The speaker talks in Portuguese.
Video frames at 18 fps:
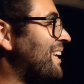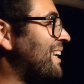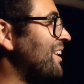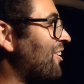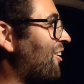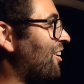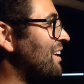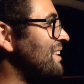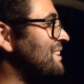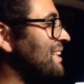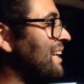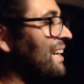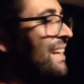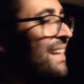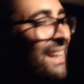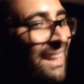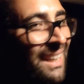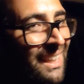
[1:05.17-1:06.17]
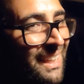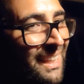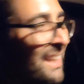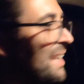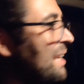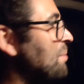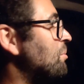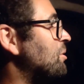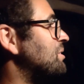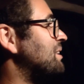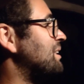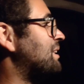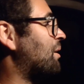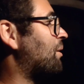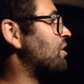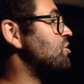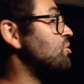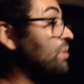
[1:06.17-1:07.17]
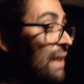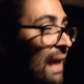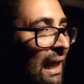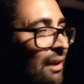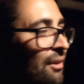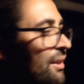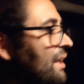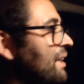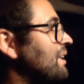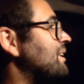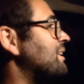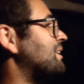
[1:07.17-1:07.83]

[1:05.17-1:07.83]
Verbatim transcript: que nós uh, iríamos então ajudá-lo, né?